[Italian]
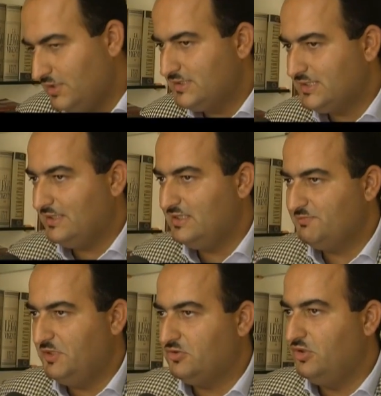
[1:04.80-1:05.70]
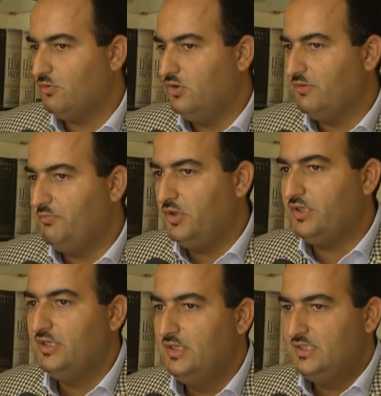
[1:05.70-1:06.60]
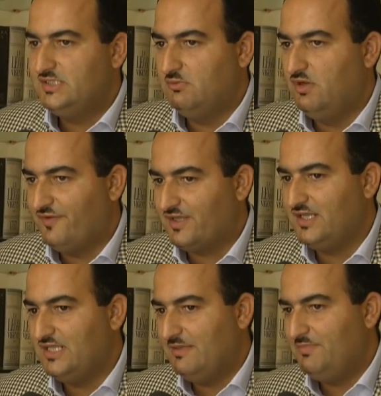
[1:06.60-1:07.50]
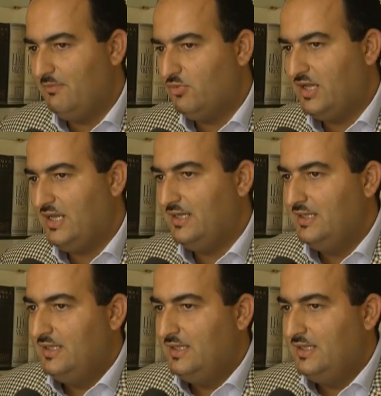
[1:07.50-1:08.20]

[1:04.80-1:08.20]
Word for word: a, dispetto di quello che poi si vuole far credere, abbiamo una,